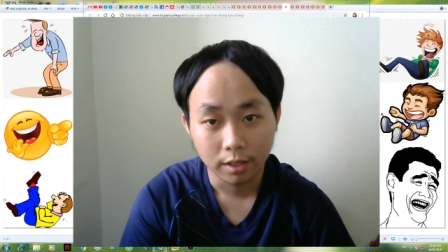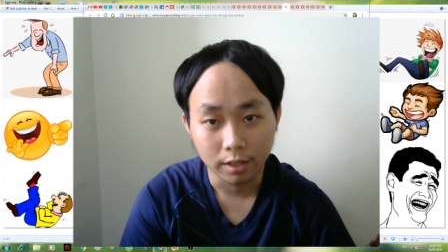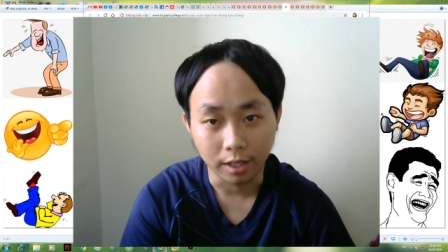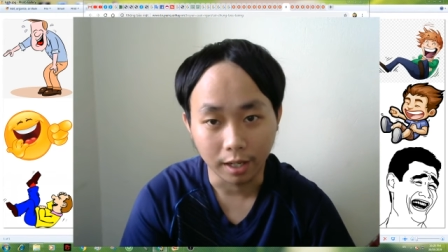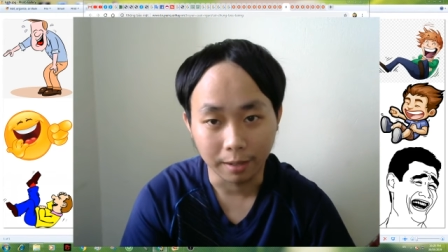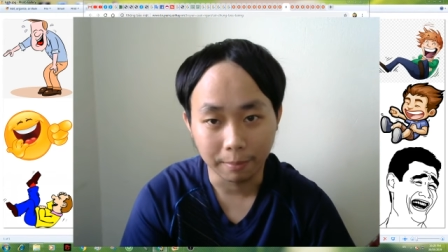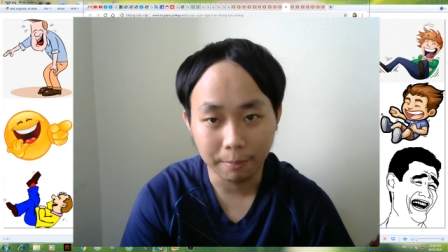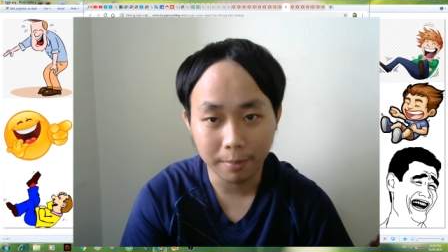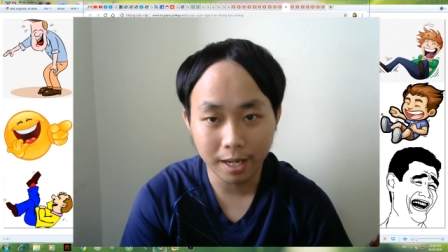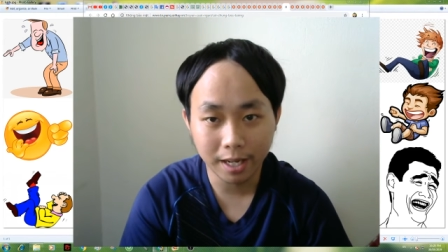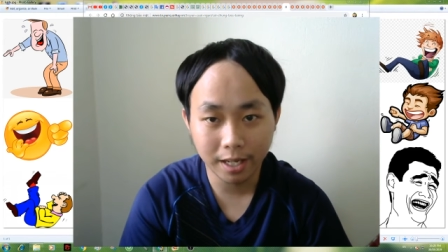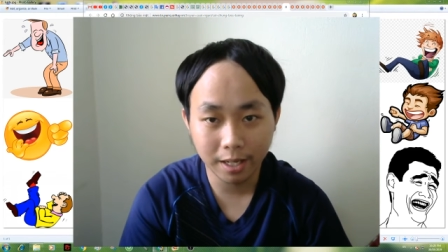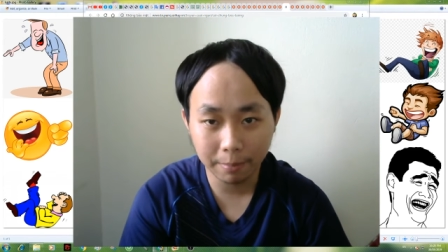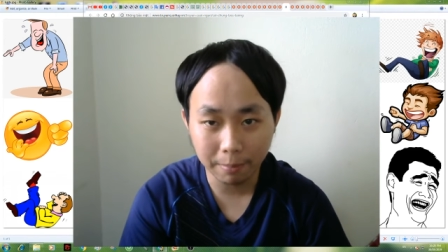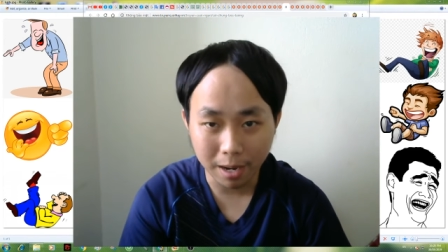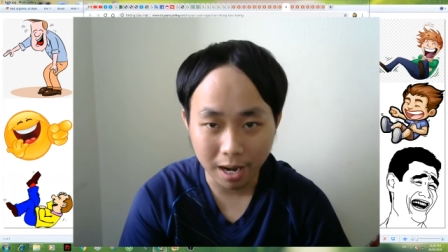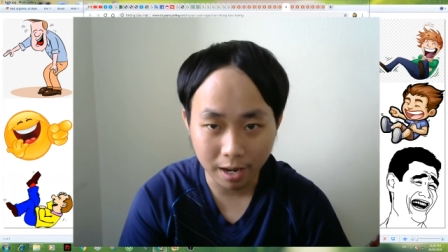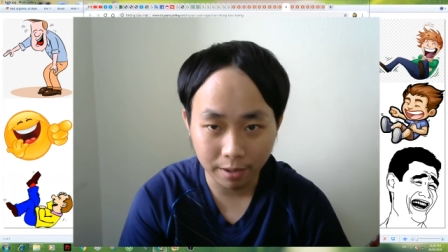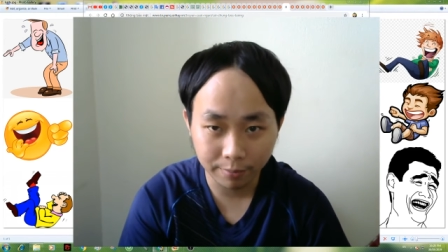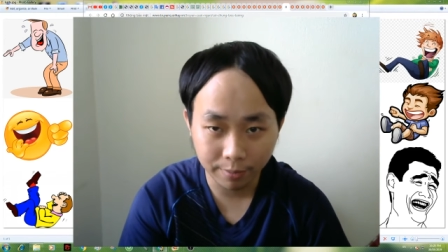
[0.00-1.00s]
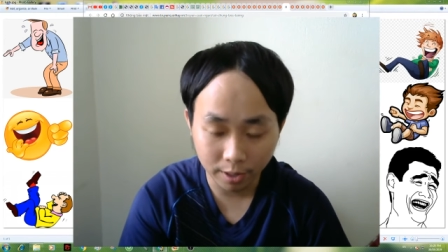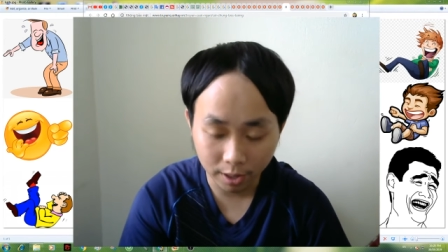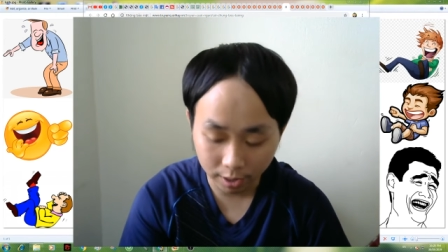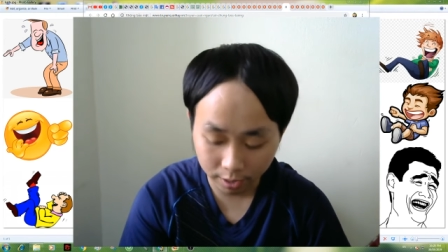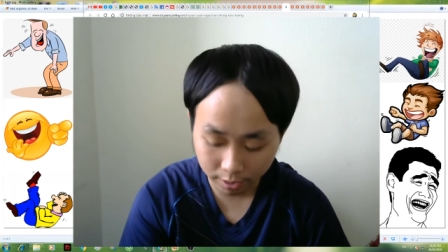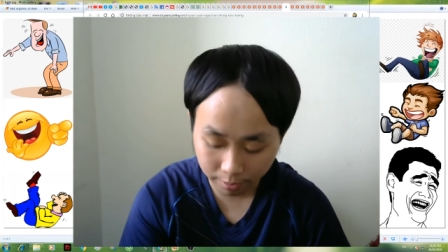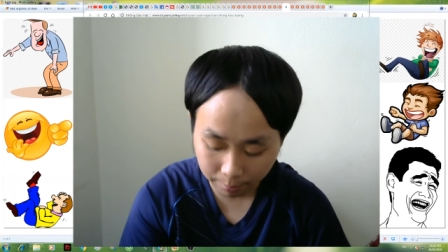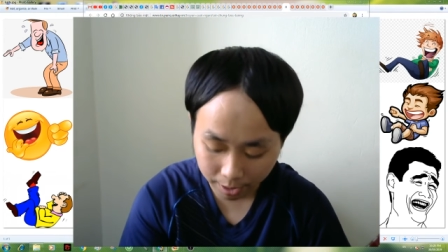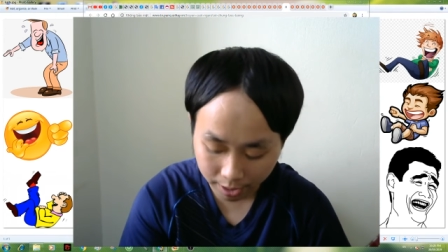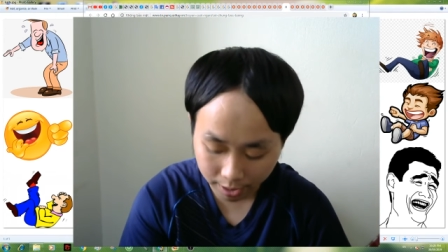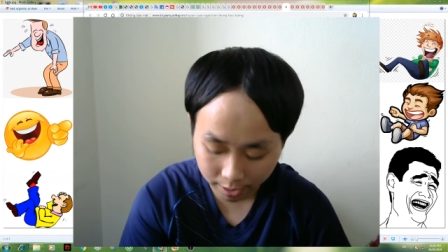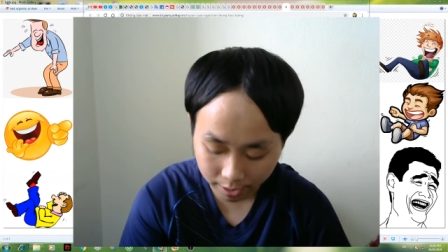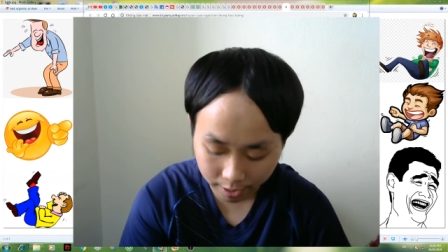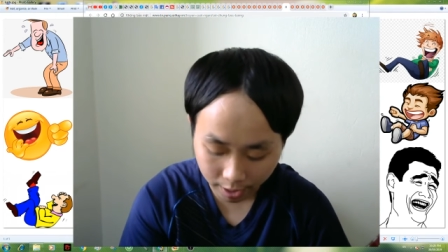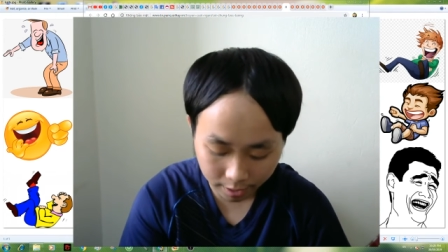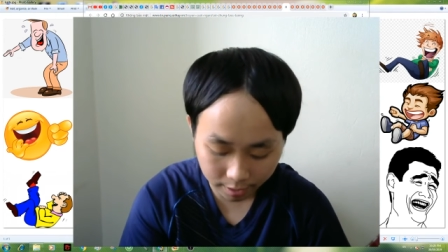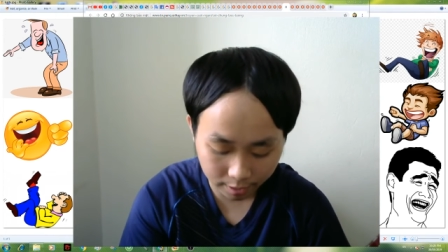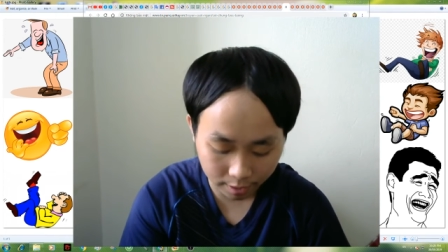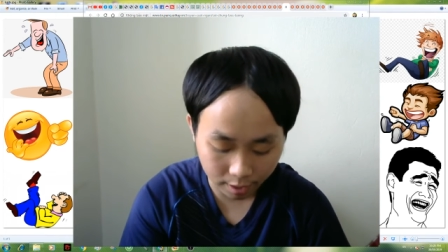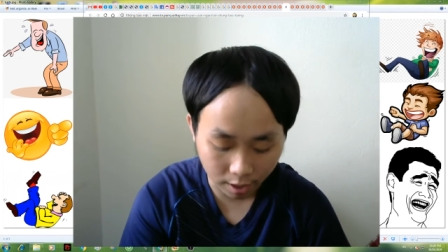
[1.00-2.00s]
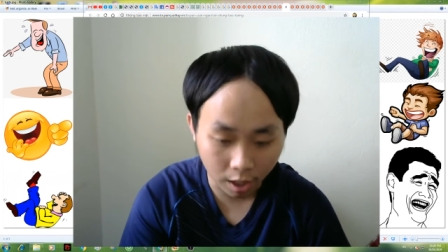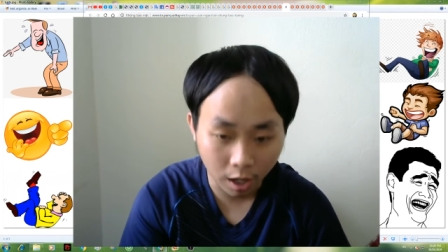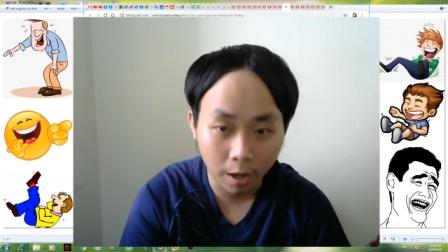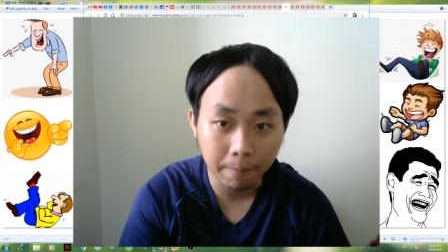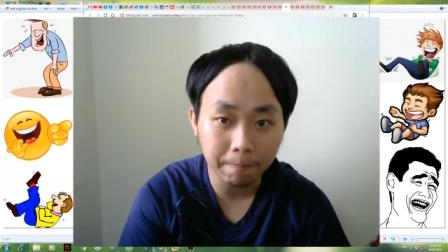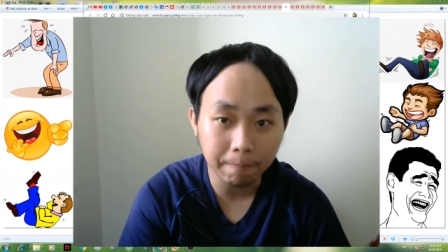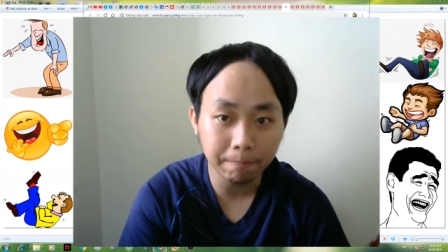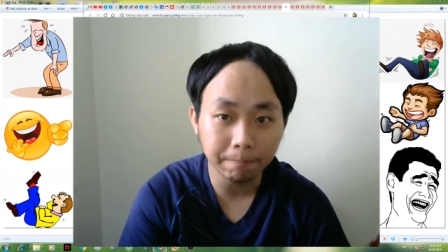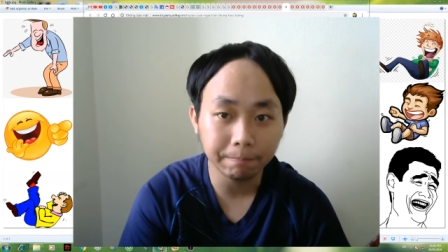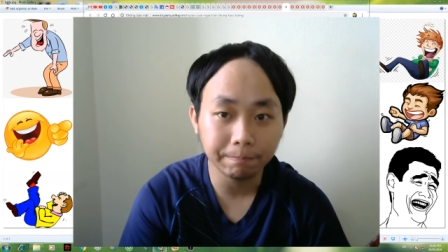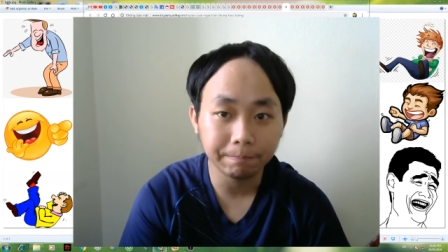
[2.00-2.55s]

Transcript: chẳng may bà vợ bị chết sớm